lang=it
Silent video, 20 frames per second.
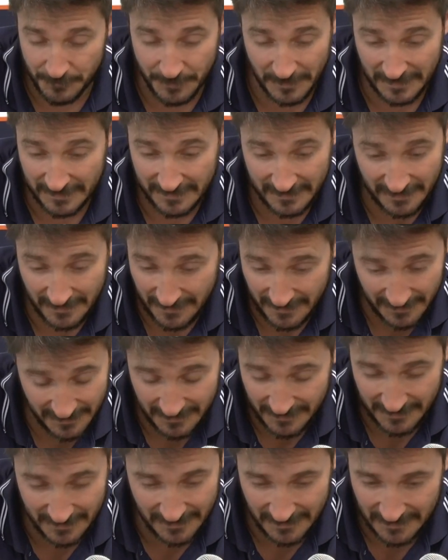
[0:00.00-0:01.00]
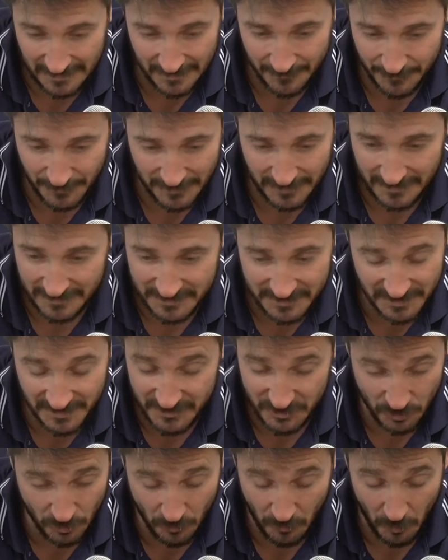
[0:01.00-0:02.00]
perché, perché
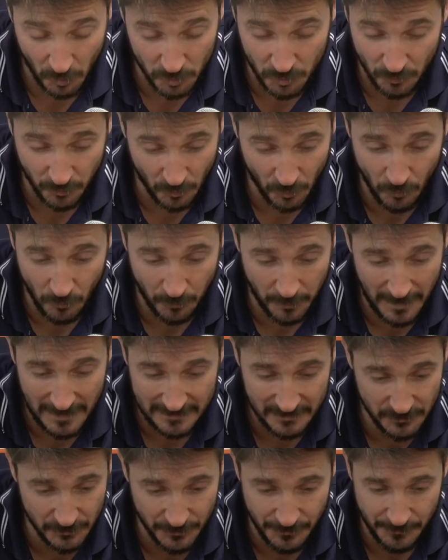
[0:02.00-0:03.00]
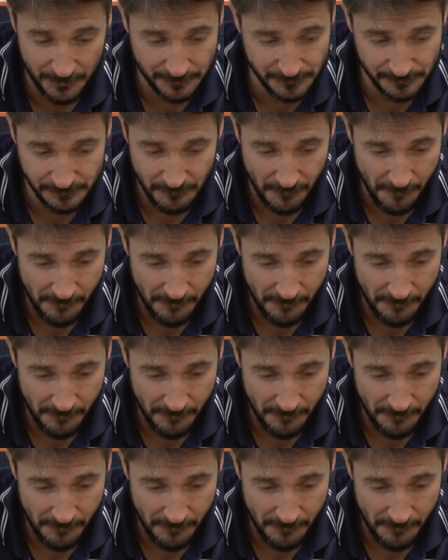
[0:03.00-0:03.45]
sì, sono molto preoccupato.